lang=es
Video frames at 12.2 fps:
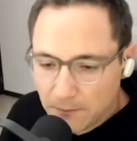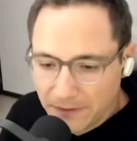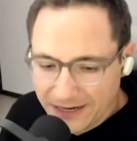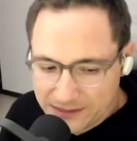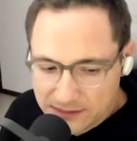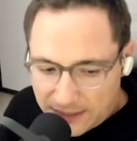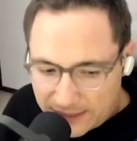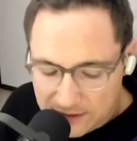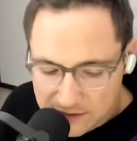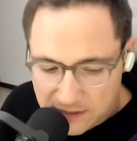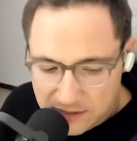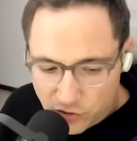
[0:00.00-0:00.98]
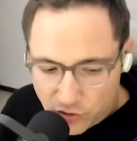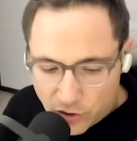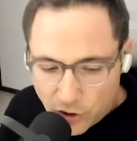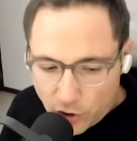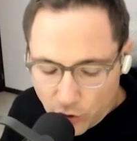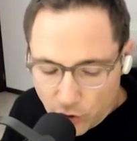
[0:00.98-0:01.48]
para hacer ejercicio
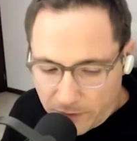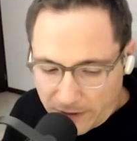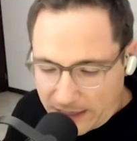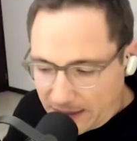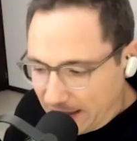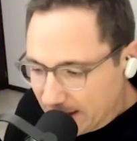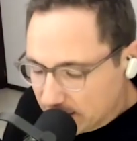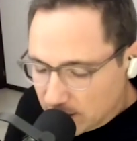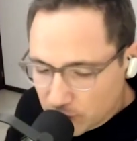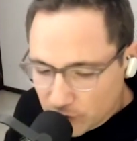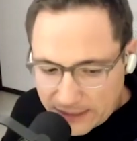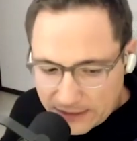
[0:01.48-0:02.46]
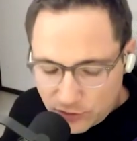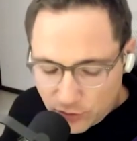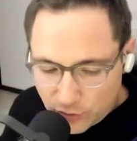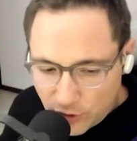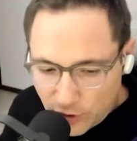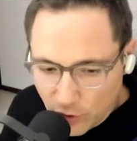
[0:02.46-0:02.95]
o para reírte un
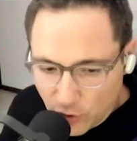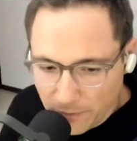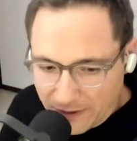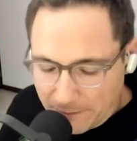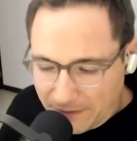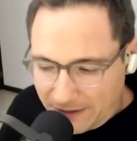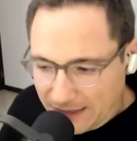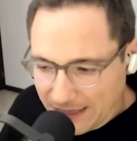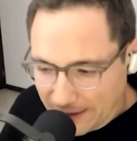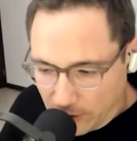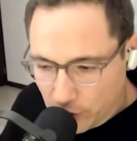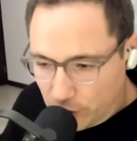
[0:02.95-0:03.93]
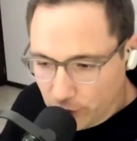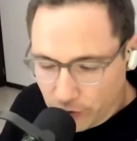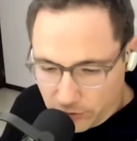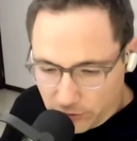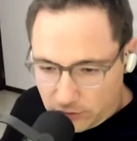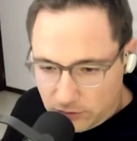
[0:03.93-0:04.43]
rato o para platicar. No, no,
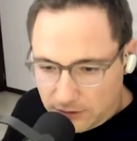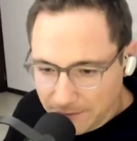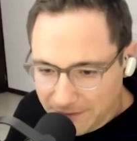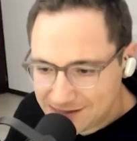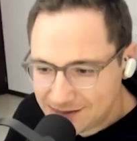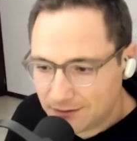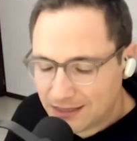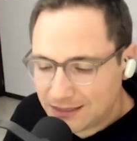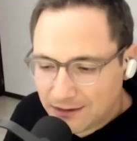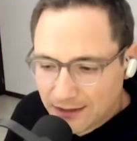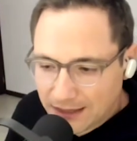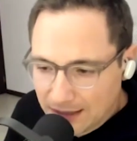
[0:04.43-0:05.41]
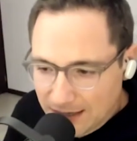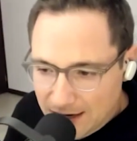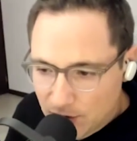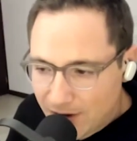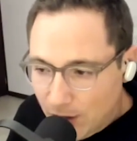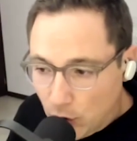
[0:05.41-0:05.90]
no. También se trata de
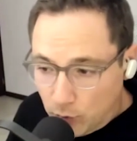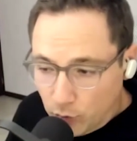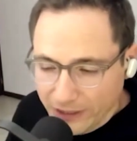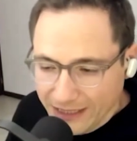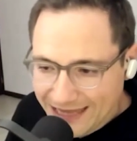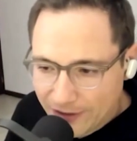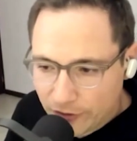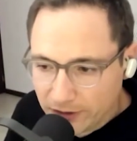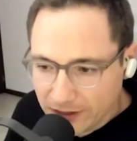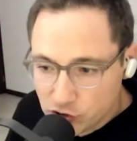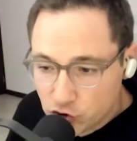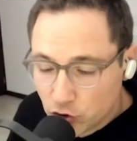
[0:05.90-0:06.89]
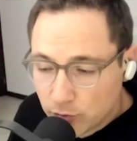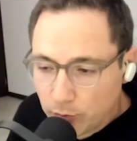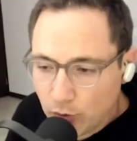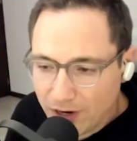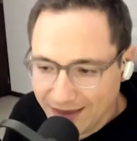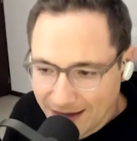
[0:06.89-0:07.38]
generar una comunidad donde yo
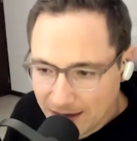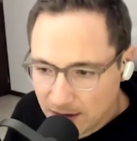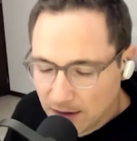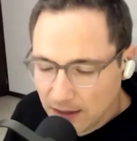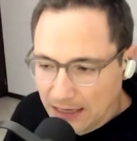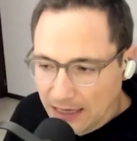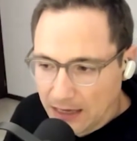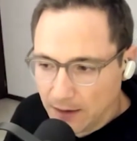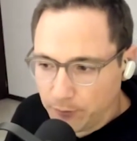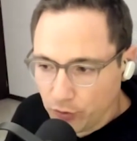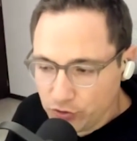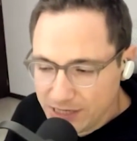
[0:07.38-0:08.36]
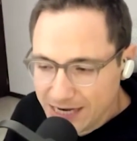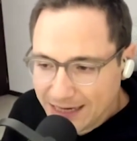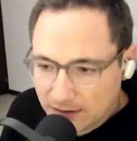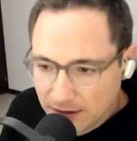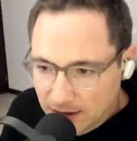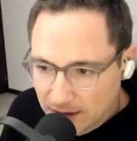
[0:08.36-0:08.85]
pueda
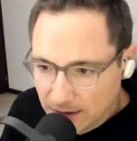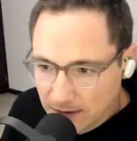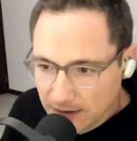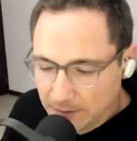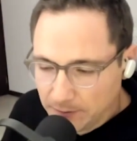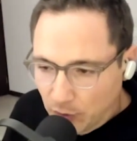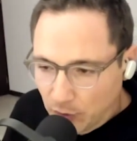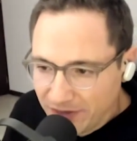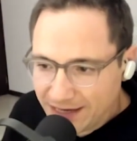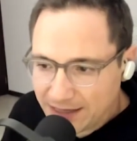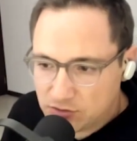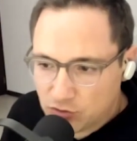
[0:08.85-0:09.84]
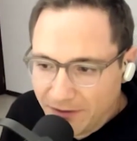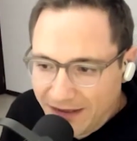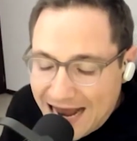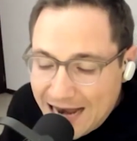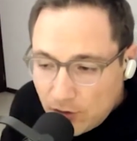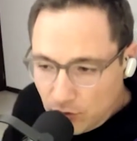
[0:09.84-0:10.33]
apoyarte y, poder resolver
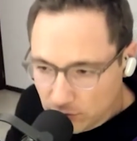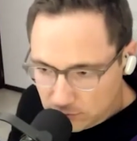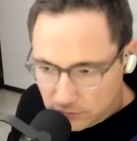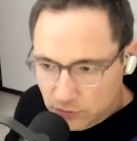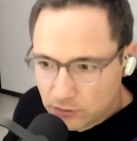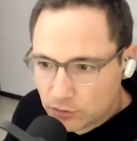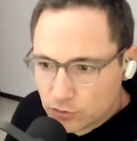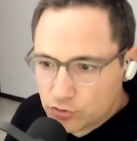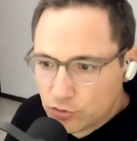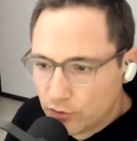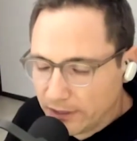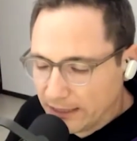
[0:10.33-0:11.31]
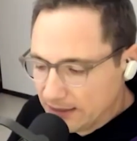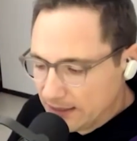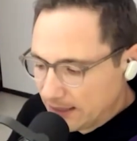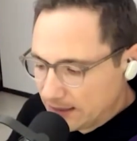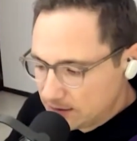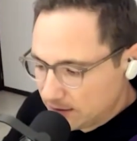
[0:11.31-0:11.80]
algo, ¿no? No solo que
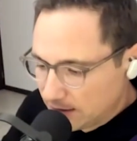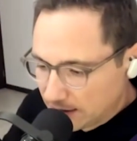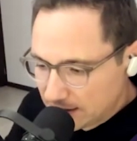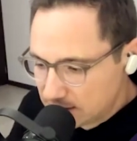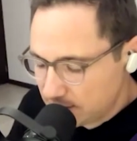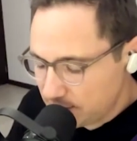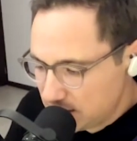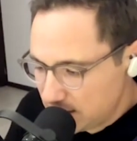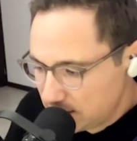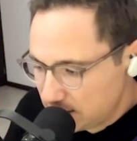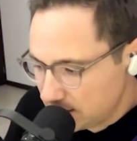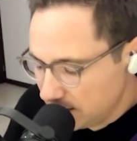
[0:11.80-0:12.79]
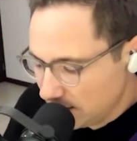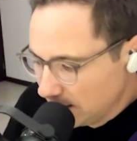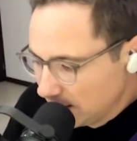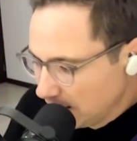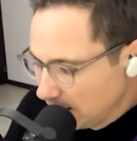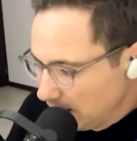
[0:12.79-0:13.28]
llegues y te ríes de mis chistes y,
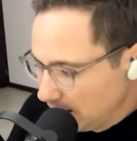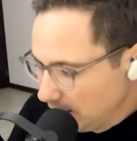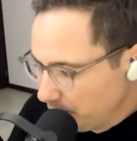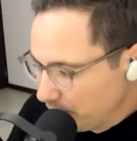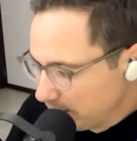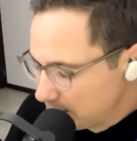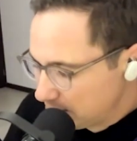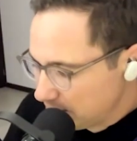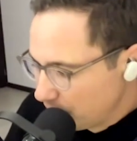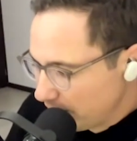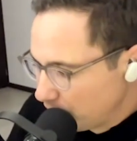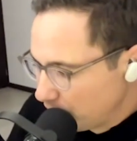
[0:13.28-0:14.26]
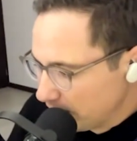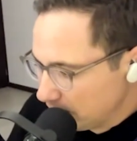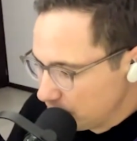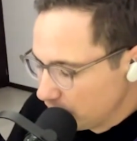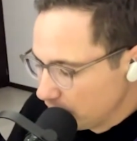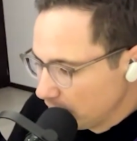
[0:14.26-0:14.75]
y puedas hacer una
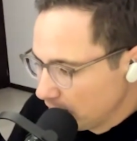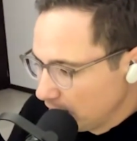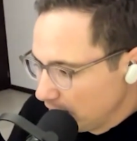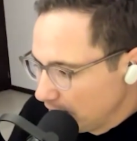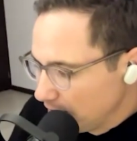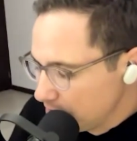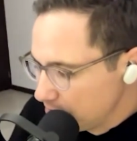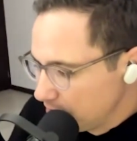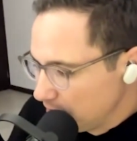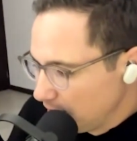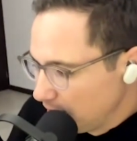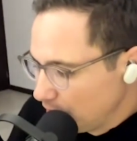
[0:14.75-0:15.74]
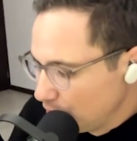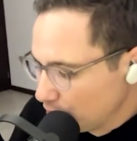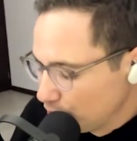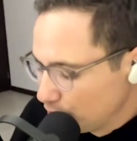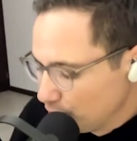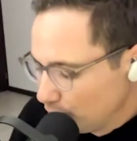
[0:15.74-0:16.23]
conexión este, con
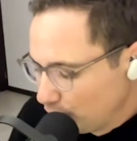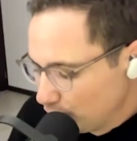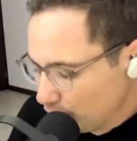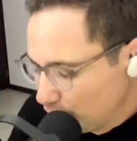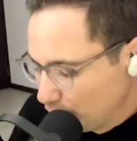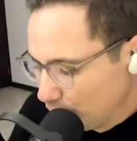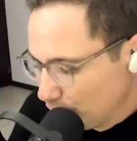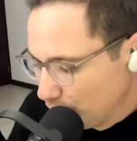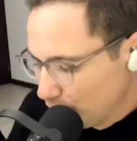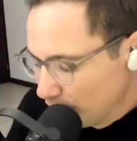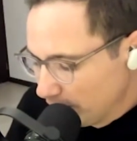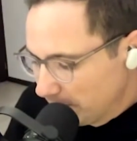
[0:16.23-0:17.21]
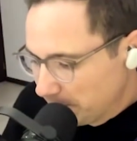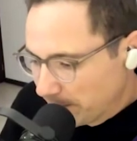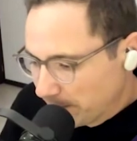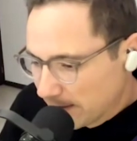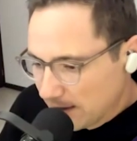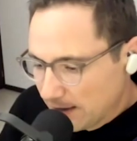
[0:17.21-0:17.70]
tu, con tu
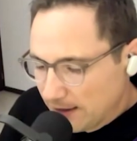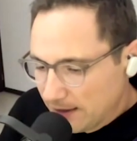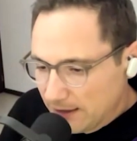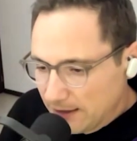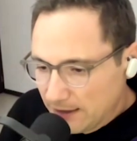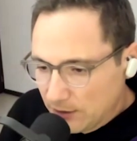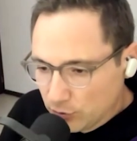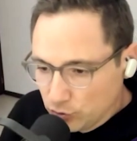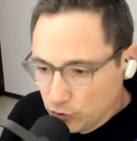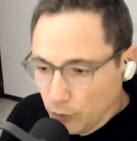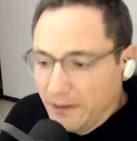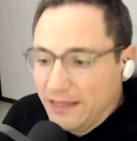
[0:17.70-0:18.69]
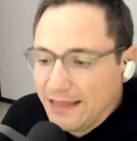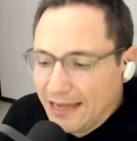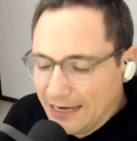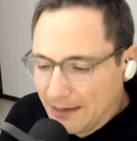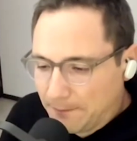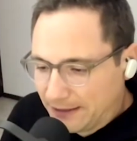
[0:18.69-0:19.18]
eh, con tu vida
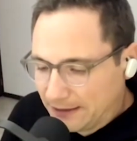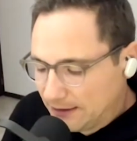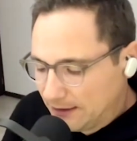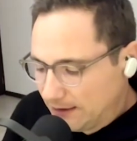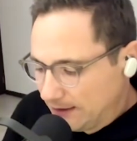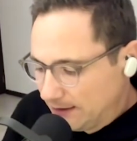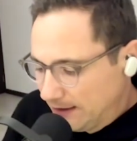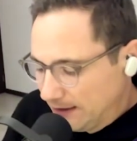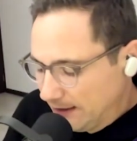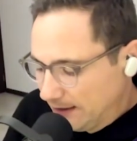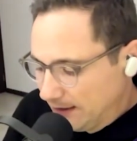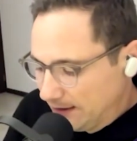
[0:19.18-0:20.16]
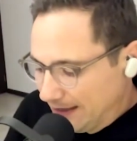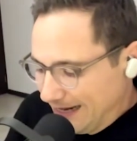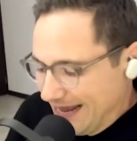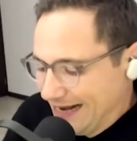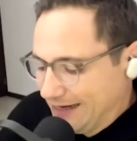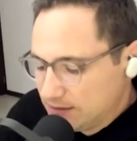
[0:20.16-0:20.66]
en la parte de,
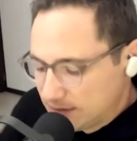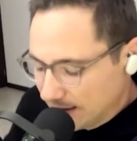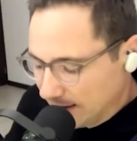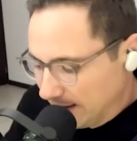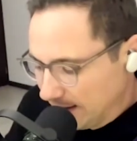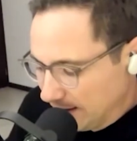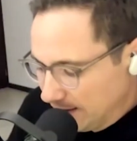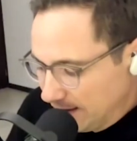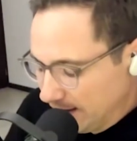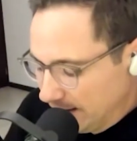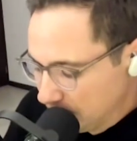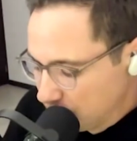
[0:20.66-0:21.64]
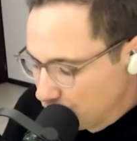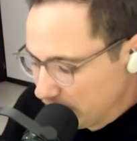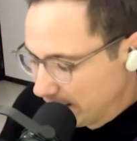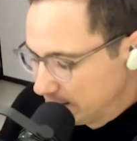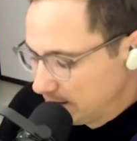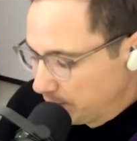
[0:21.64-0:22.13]
la risa y de,
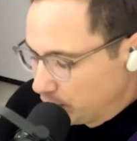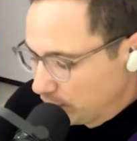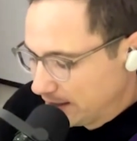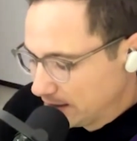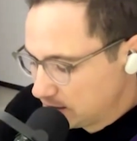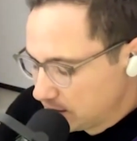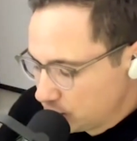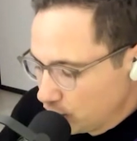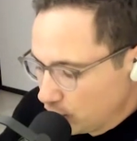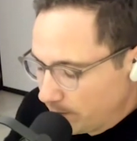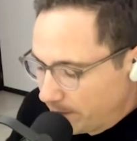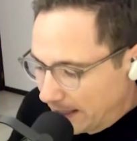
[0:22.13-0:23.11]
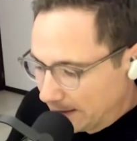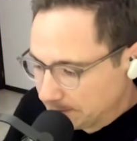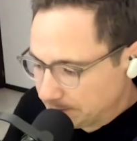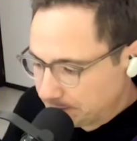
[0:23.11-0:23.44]
escuchar este podcast solo para